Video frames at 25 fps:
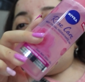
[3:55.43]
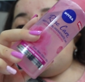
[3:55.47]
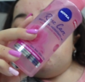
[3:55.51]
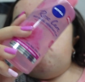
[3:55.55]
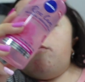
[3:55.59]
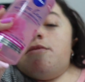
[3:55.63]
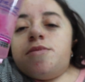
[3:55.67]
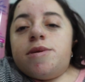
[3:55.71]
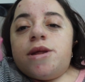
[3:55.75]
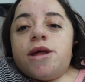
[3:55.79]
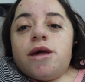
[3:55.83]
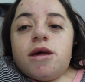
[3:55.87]

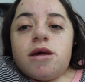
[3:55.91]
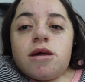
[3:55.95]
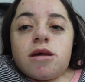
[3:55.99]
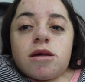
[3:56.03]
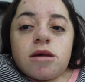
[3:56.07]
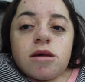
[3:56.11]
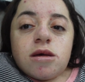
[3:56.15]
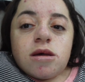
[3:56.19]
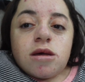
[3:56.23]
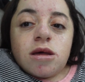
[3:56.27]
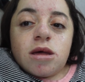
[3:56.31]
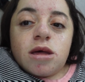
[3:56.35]
compré
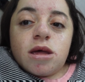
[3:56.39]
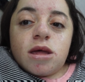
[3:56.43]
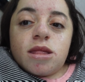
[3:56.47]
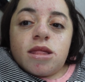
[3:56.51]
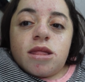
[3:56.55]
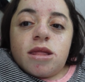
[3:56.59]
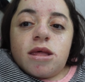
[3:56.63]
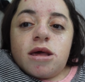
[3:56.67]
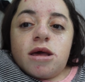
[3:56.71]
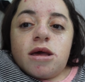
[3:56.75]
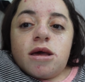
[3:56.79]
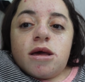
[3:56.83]

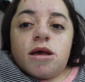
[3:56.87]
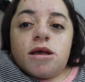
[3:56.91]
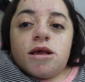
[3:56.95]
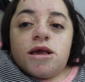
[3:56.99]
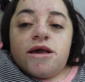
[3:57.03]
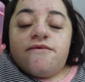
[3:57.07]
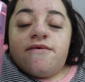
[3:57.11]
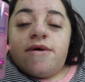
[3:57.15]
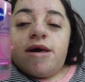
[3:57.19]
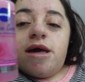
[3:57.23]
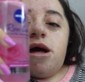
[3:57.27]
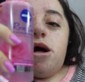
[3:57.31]
de
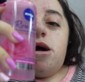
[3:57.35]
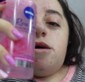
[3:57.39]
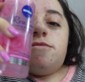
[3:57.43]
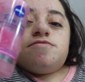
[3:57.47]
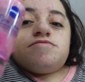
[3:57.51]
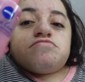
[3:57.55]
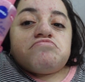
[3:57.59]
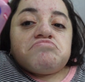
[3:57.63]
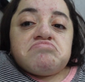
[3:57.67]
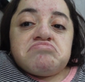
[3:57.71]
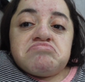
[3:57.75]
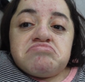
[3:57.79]
Nivea.
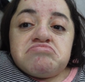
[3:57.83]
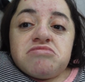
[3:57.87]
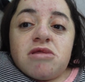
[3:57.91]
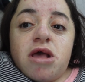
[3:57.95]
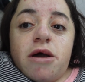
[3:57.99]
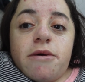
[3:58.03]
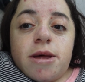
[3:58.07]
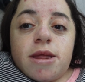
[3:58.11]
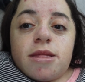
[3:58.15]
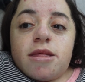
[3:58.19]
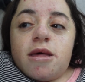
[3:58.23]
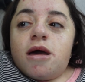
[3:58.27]

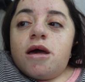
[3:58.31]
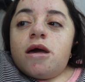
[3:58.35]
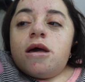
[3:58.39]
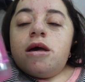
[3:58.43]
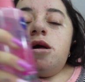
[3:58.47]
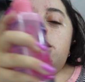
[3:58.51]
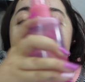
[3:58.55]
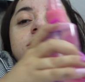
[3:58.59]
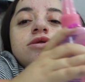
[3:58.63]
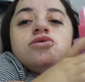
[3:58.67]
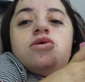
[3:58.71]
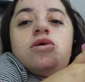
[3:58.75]
La verdad,
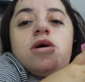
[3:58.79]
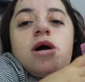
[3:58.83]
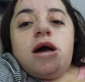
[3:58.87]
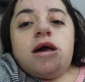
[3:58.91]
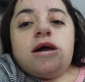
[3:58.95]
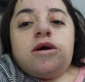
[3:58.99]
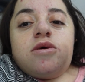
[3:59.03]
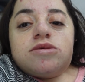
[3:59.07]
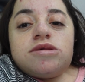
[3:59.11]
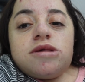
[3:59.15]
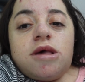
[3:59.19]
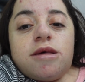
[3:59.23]
yo
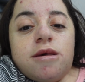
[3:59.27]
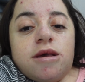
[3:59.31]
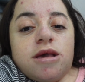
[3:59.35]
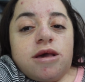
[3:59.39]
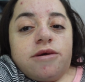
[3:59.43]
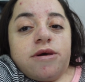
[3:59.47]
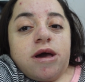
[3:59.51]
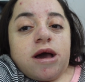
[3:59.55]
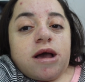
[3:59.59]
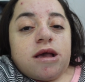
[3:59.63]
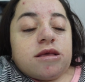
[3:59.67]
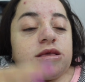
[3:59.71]
hay cosas de
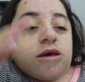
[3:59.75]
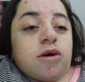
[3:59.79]
Nivea que le